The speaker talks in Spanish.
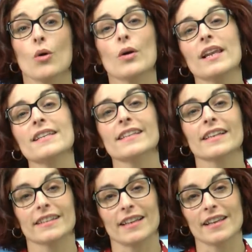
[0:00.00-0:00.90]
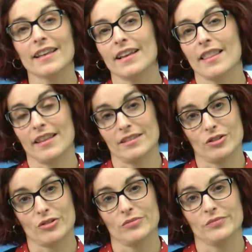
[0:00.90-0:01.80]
o en la Secretaría del Centro.